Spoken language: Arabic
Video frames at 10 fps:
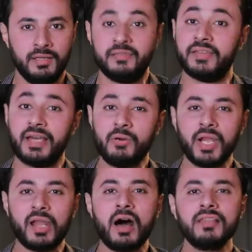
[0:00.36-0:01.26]
في
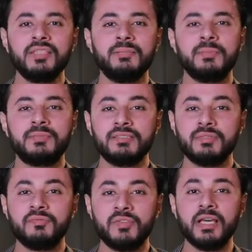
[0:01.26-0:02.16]
جولة الحظ
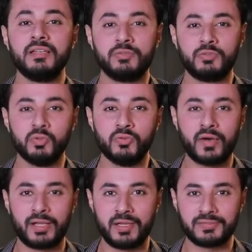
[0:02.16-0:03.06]
بيبتسم فيها
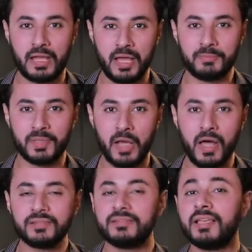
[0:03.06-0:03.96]
للضيوف على أصحاب
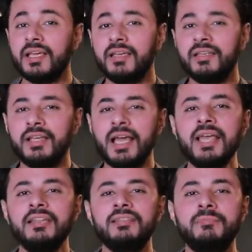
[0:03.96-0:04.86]
الأرض
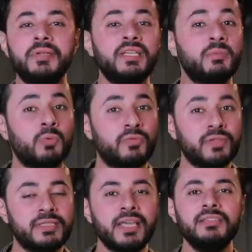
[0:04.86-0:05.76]
الأهلي البريمو
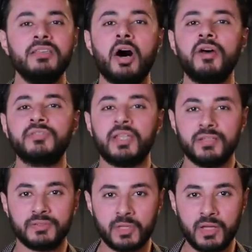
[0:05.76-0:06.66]
في تاني أفضل
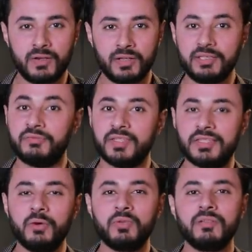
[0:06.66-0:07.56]
انطلاقة ليه في
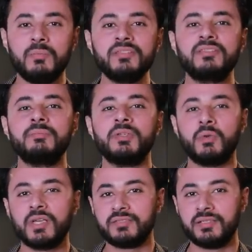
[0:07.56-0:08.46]
الدوري المصري
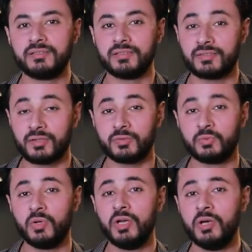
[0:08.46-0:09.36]
بيواصل
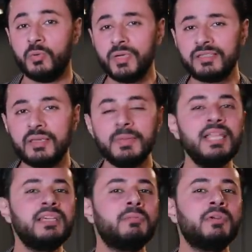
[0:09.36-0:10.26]
انتصاراته
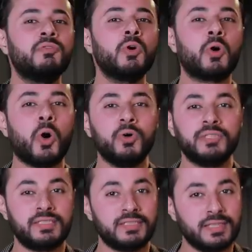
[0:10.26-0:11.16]
والزمالك بيفك
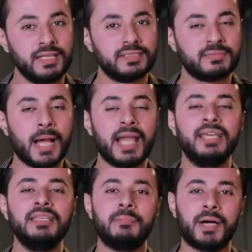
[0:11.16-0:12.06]
عقدة استاد
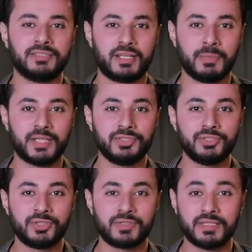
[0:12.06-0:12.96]
إسماعيلية بعد
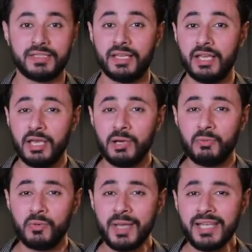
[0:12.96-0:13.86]
14 سنة
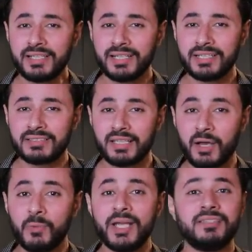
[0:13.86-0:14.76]
وملك
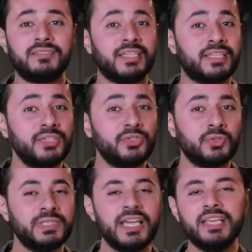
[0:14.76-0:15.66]
الاستحواذ تكيس
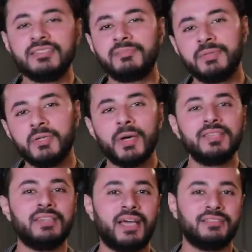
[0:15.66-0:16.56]
جونياس
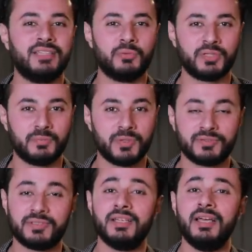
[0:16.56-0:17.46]
بيودع الدوري
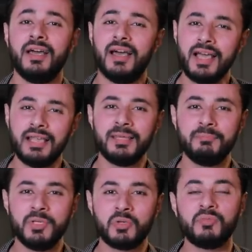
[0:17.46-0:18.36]
المصري أهلا
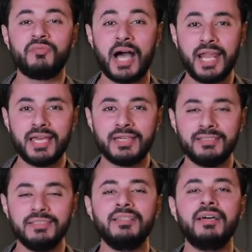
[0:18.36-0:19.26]
بيكم في حلقة
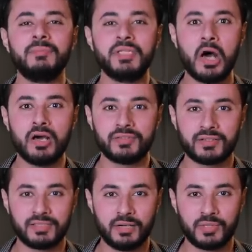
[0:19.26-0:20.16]
جديدة من
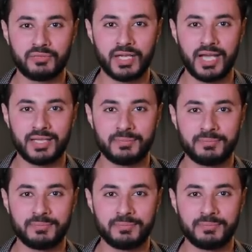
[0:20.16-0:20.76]
أخطر دوري في العالم